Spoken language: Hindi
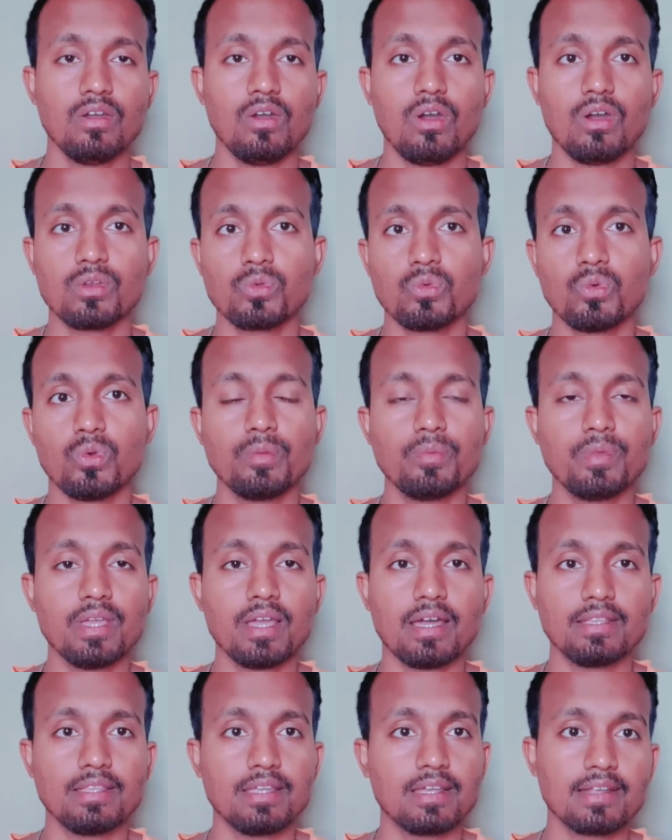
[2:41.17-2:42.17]
और कोई भी
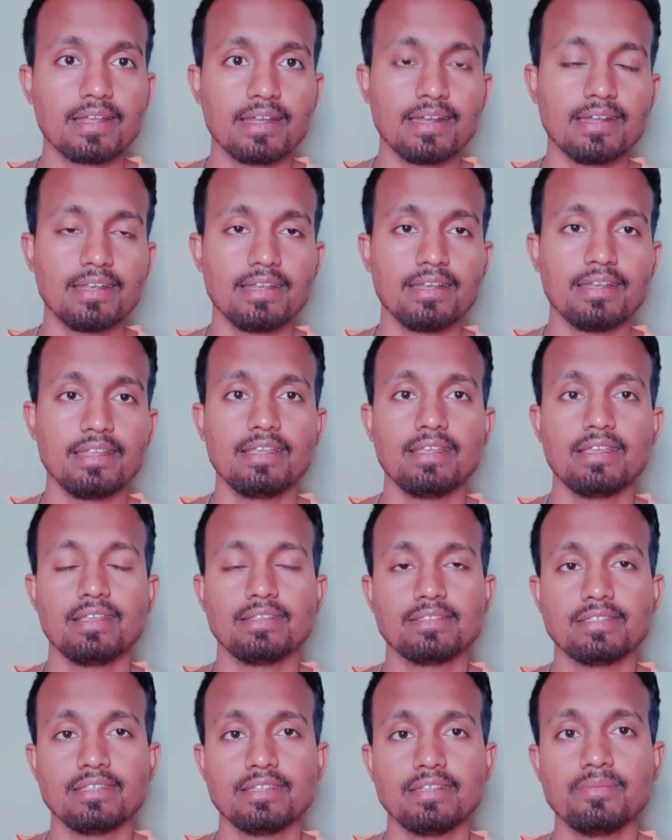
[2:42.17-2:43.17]
अदर कंट्री ठीक है
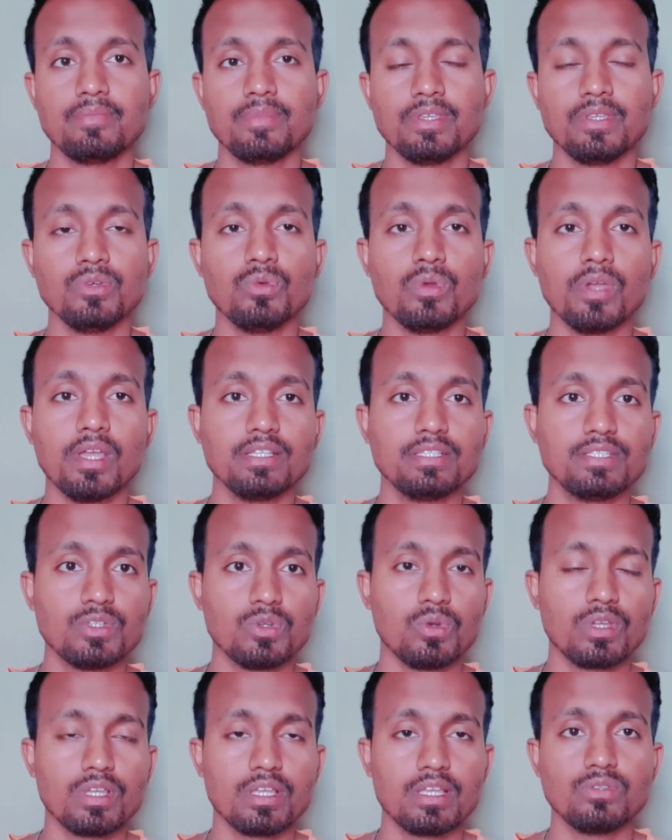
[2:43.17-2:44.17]
सिर्फ यूएई e
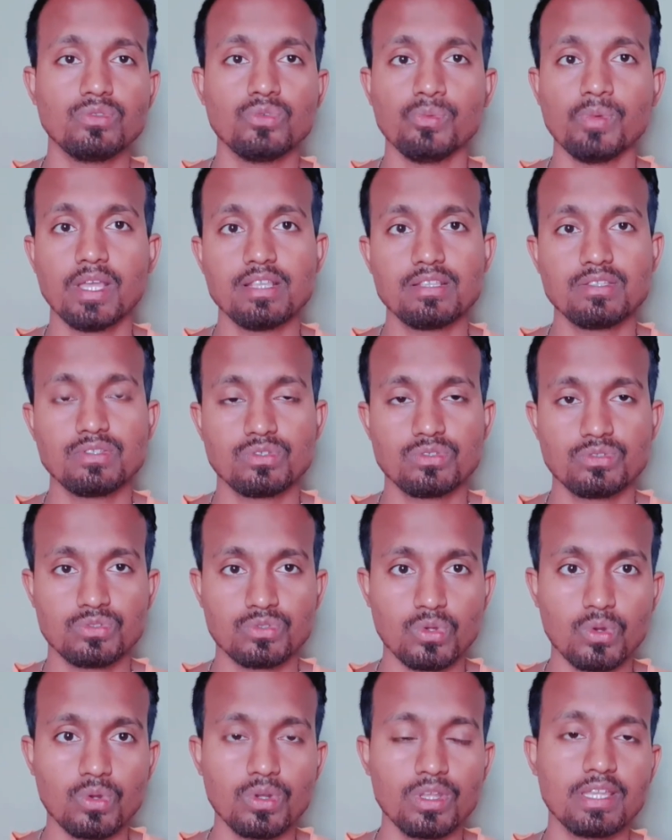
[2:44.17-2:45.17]
छोड़ के दुबई
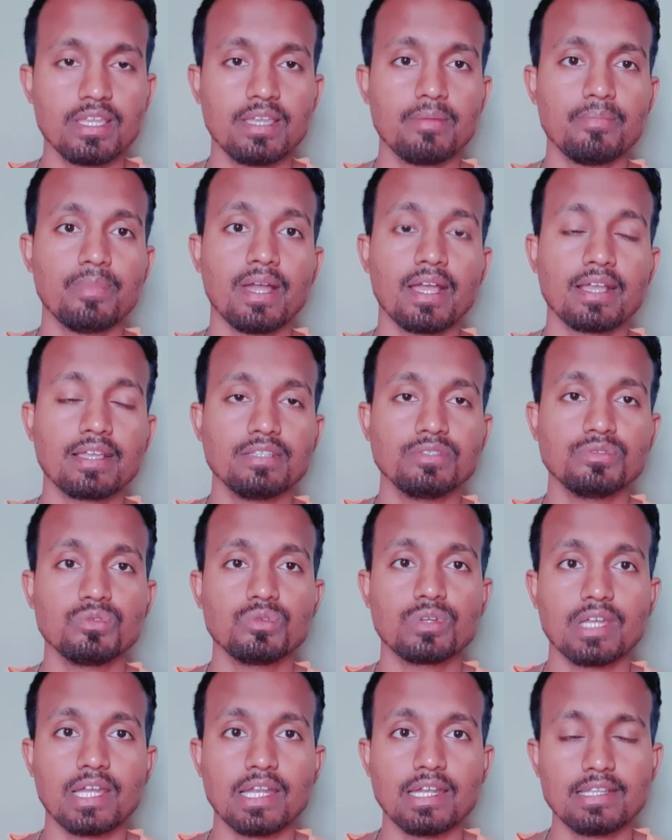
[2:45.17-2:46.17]
छोड़ के बाकी जो
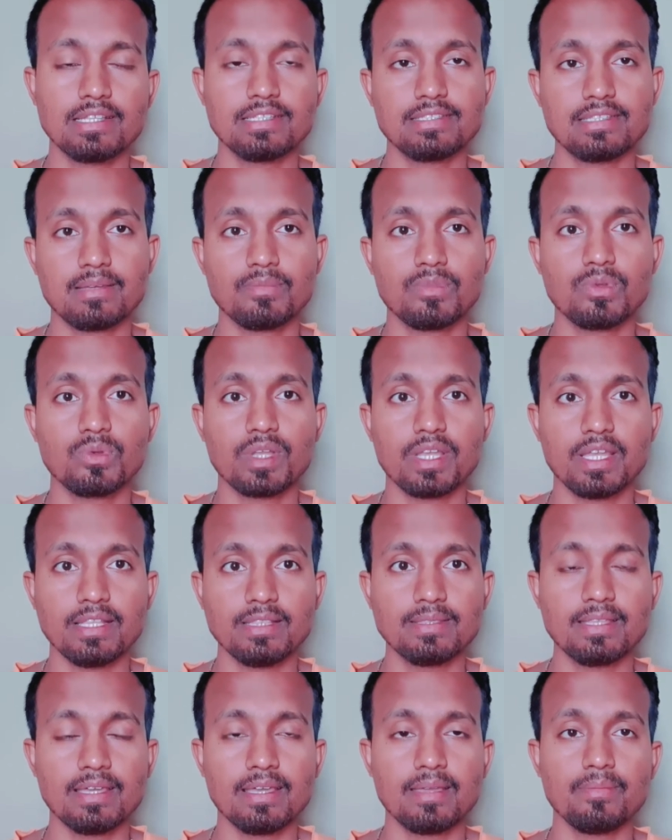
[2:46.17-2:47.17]
कंट्री से हम लोग
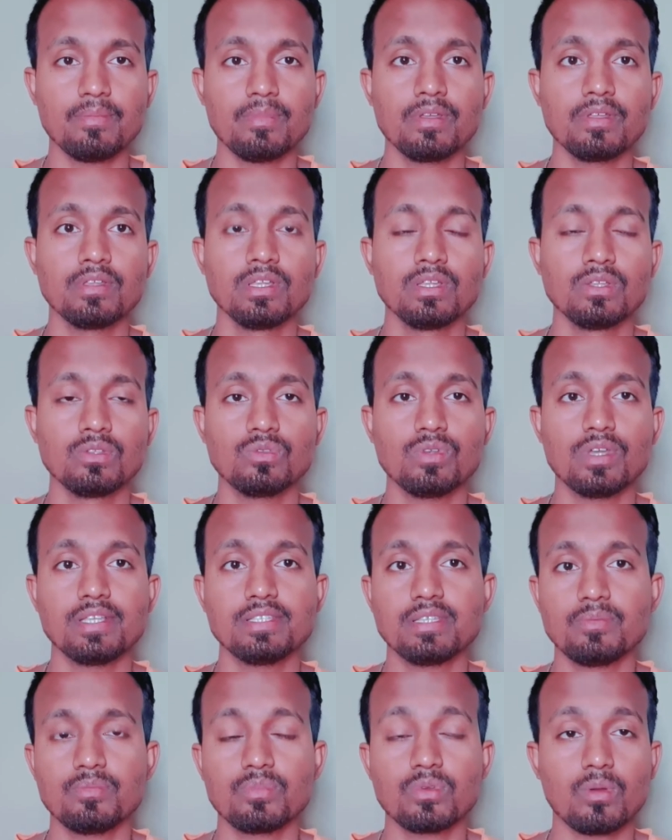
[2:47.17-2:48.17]
खेलते हैं तो
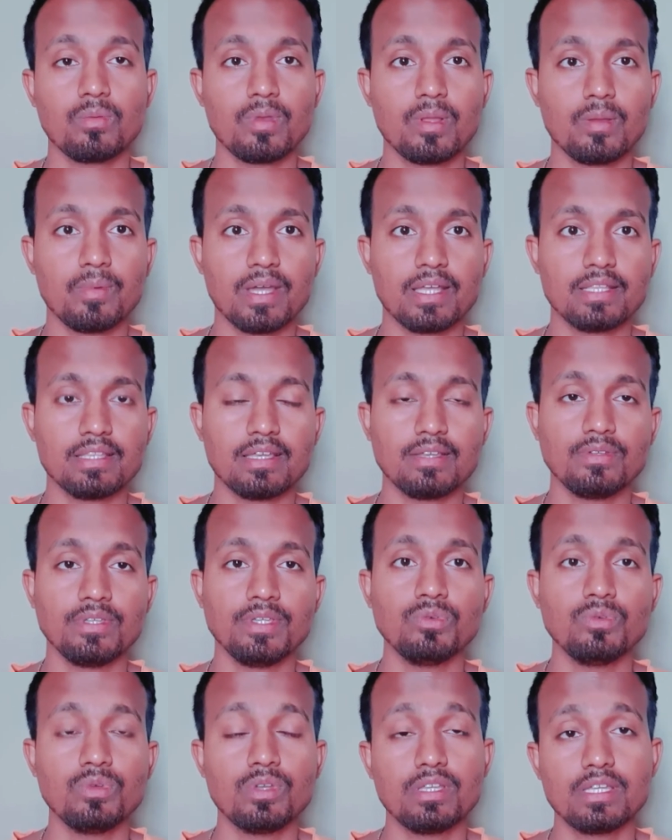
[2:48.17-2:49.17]
ऐसा प्रॉब्लम आता है
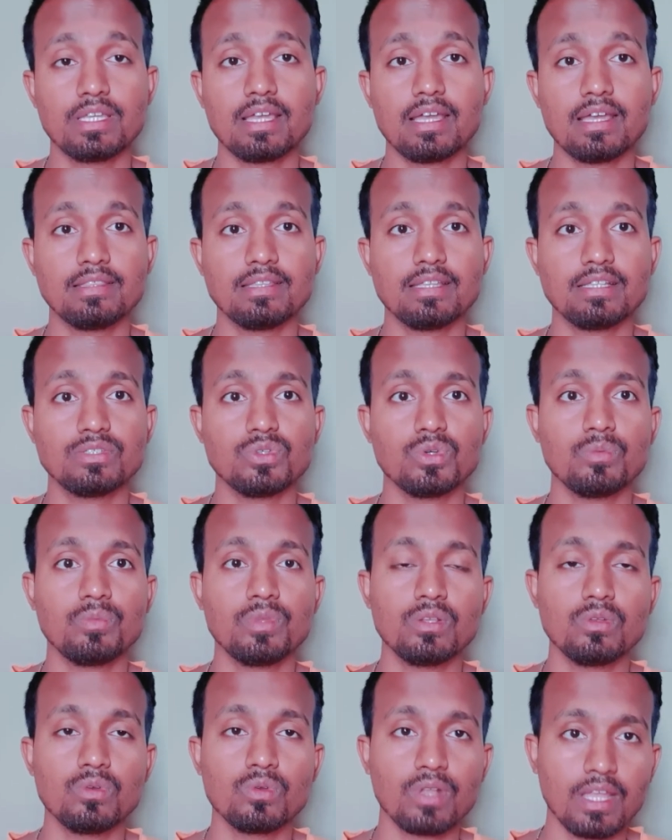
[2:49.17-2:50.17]
यूएई e के अंदर जो
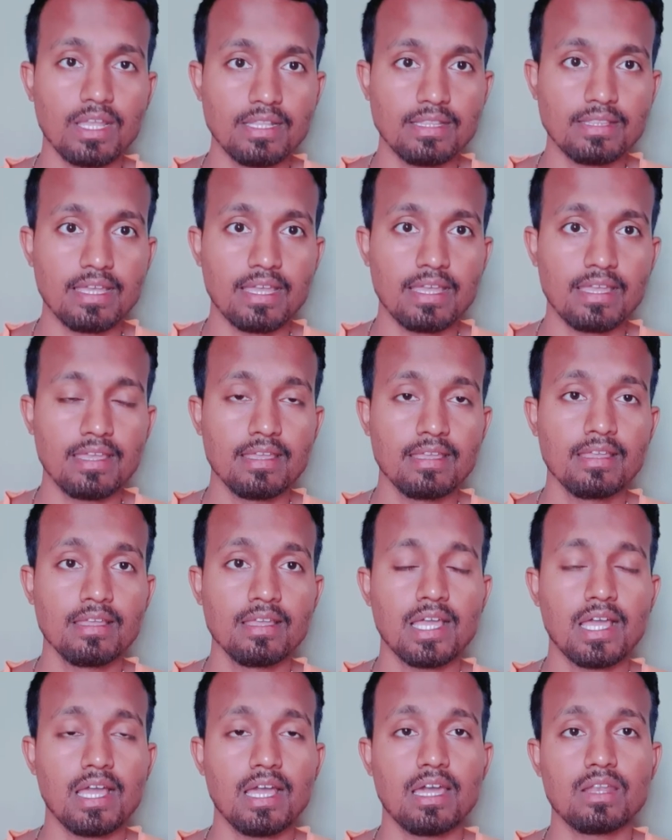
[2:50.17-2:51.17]
भी लोग खेलता है
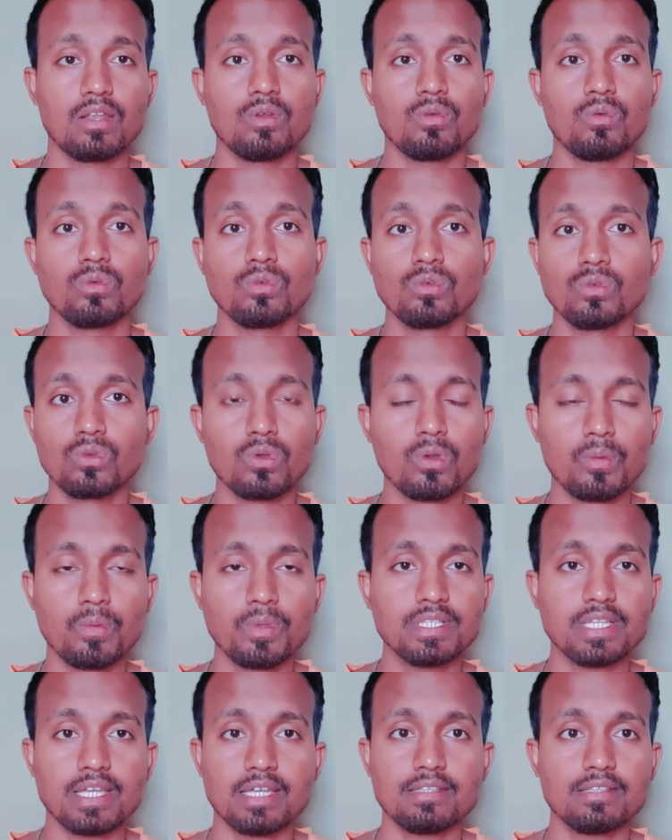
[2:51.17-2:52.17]
और उन लोगों को
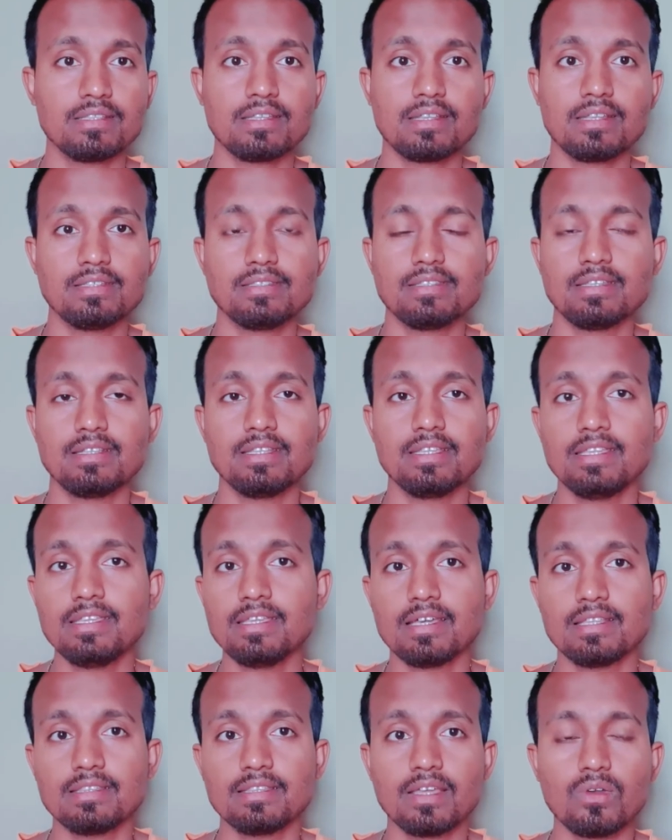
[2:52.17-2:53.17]
भी ज़्यादातर ऐसा नहीं
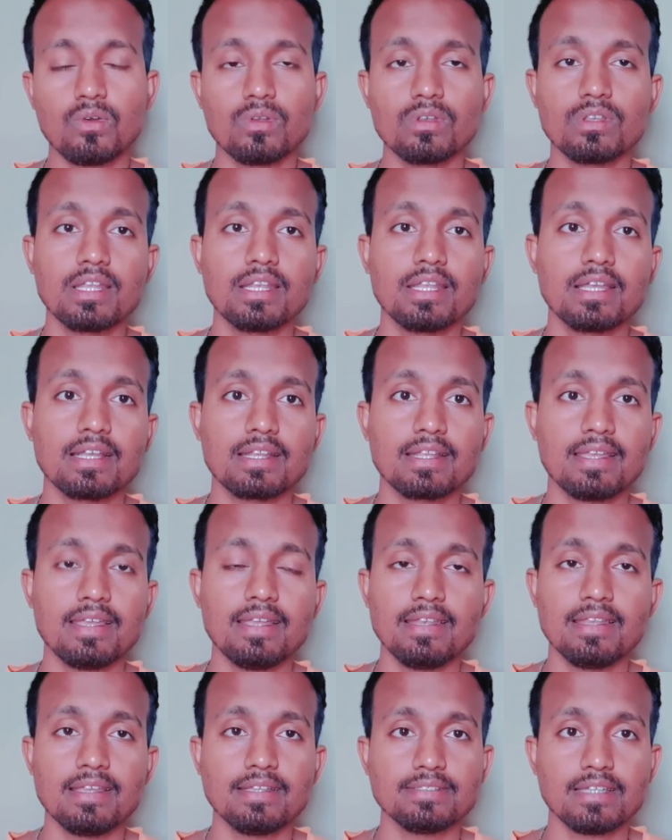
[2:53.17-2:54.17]
आता है ऑनलाइन अगर
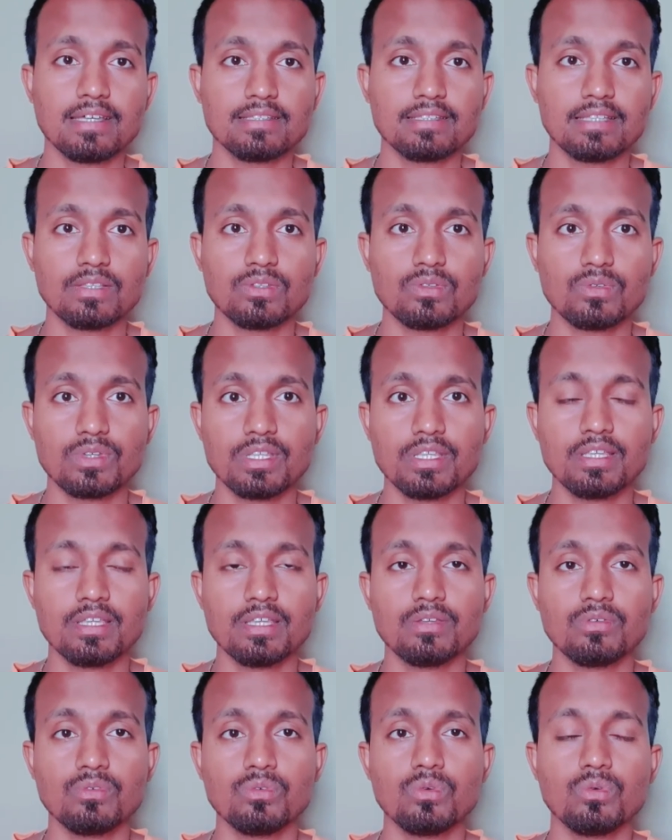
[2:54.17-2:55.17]
खेलना चाहता है तो ठीक
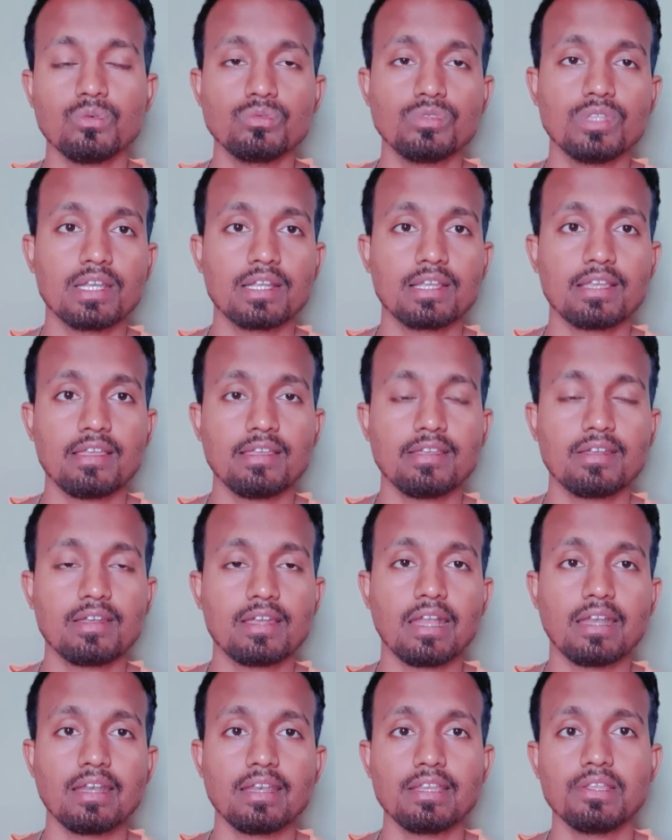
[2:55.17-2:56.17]
है वो उधर का एक
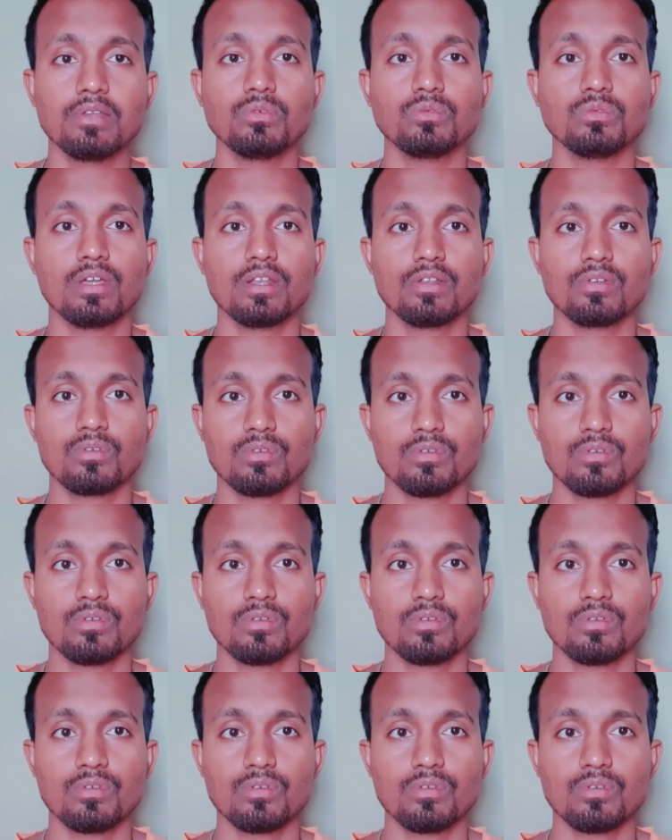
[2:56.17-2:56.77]
कंट्री है उधर